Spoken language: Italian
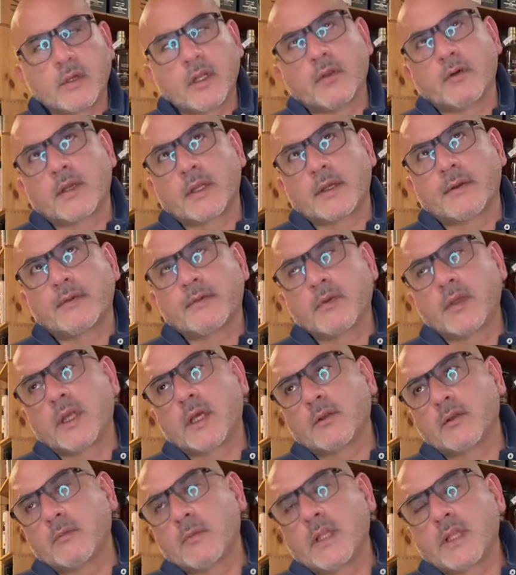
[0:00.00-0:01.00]
Allora, qui
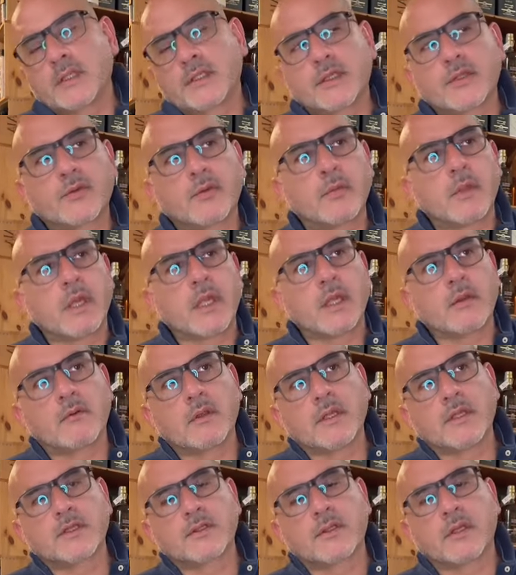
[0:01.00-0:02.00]
hanno bilanciato bene
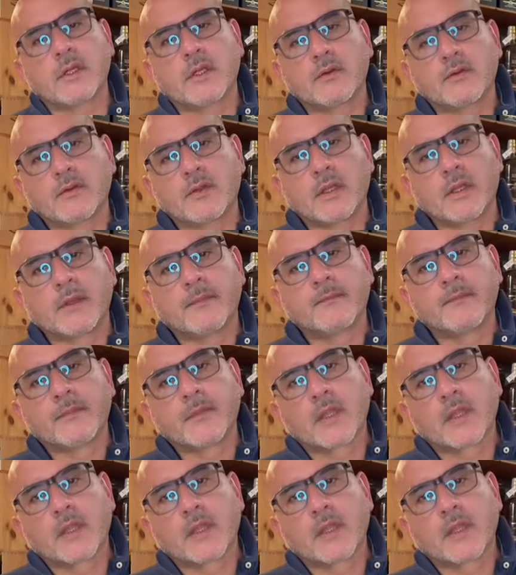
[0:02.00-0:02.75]
quelle che sono le note